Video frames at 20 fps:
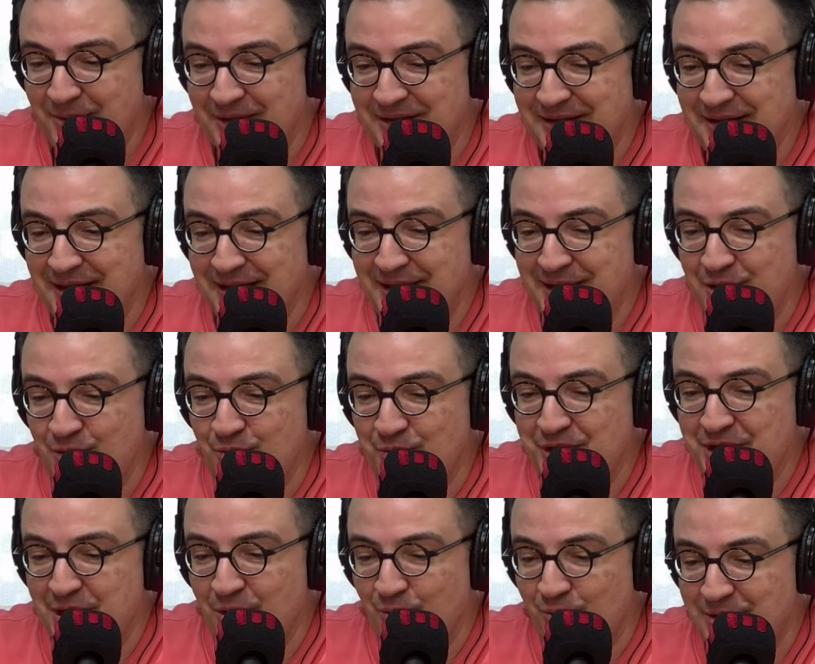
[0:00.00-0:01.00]
até aqui o
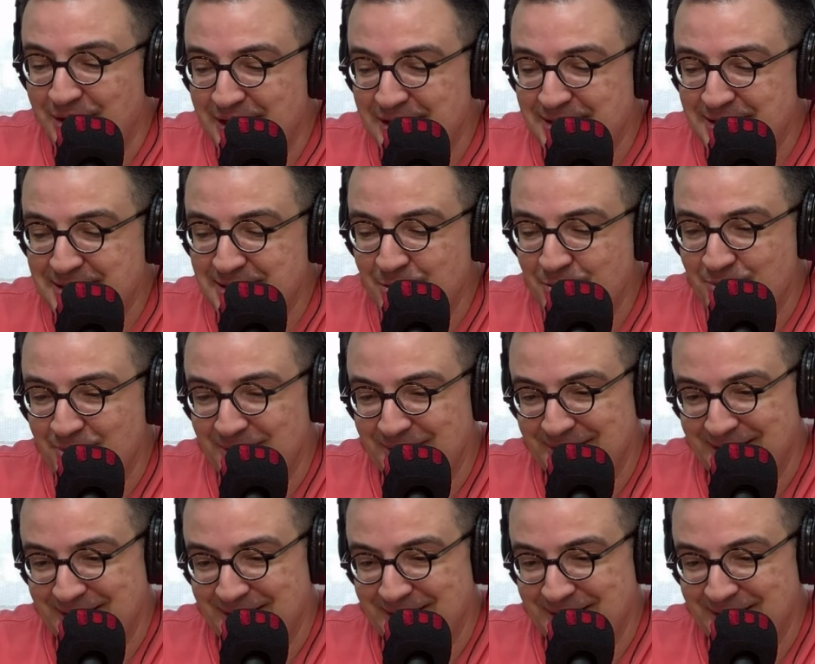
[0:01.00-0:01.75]
que aconteceu.